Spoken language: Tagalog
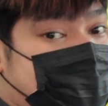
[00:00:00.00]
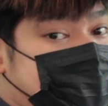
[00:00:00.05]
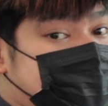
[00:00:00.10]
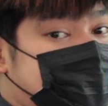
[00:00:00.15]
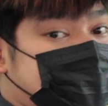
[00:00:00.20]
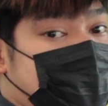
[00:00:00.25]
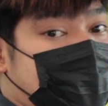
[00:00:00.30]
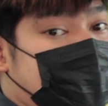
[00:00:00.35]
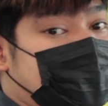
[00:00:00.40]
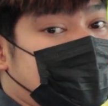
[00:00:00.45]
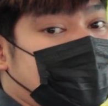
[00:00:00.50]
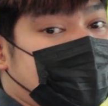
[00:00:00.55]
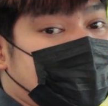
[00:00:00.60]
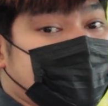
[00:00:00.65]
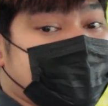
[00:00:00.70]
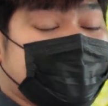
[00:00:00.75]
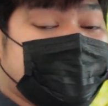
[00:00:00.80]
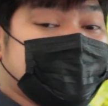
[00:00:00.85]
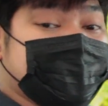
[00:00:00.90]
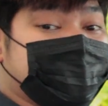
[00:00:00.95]
please uh,
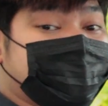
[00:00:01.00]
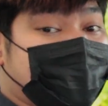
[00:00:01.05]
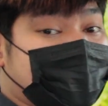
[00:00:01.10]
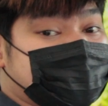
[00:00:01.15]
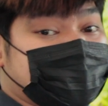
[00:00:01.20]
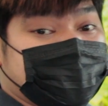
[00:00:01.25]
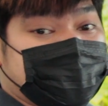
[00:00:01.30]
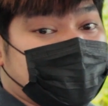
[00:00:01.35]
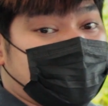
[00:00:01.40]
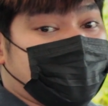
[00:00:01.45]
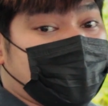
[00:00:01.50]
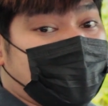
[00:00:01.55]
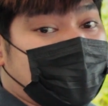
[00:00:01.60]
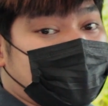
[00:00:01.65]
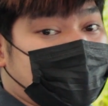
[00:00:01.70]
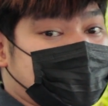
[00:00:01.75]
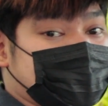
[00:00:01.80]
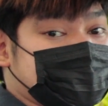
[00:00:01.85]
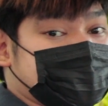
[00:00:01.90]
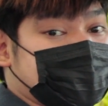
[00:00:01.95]
message nyo po
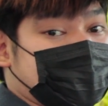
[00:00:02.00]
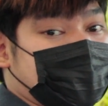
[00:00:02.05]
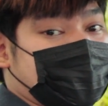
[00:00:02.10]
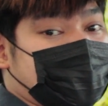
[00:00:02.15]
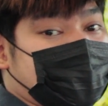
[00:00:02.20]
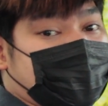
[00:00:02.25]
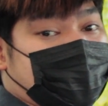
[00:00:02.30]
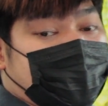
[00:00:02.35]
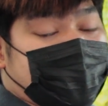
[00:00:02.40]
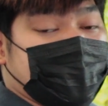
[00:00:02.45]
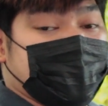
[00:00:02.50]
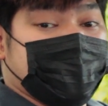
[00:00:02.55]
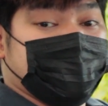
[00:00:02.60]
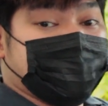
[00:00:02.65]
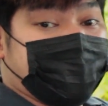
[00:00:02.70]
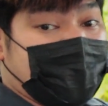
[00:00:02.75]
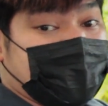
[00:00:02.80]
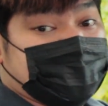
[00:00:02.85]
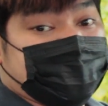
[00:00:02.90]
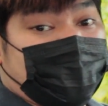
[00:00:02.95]
ako sa
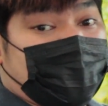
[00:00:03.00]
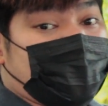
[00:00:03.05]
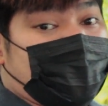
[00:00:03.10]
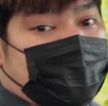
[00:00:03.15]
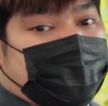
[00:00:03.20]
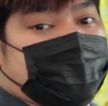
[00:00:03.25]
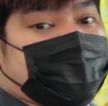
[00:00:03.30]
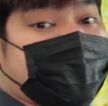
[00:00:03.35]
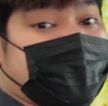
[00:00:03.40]
Facebook ko,